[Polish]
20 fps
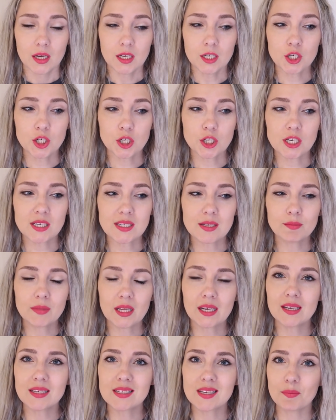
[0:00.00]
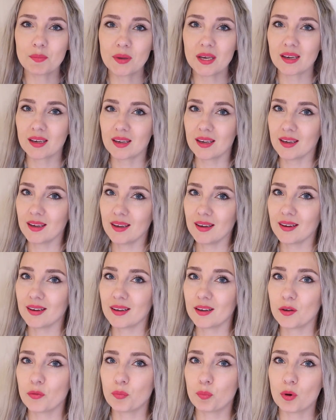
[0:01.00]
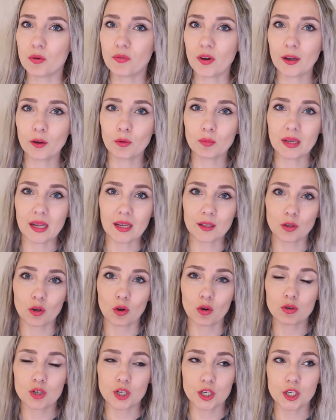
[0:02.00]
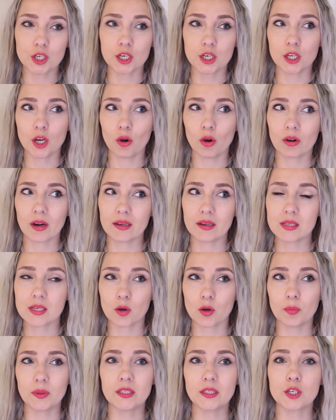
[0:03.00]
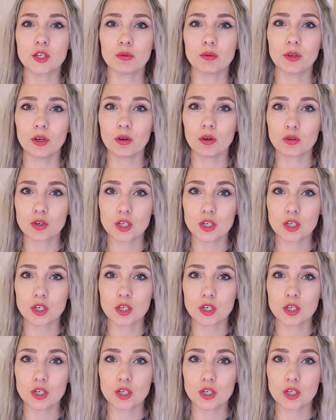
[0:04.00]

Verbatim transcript: I że czasem takie zabiegi e, wpływają na to, że jeśli organizm kobiety się nie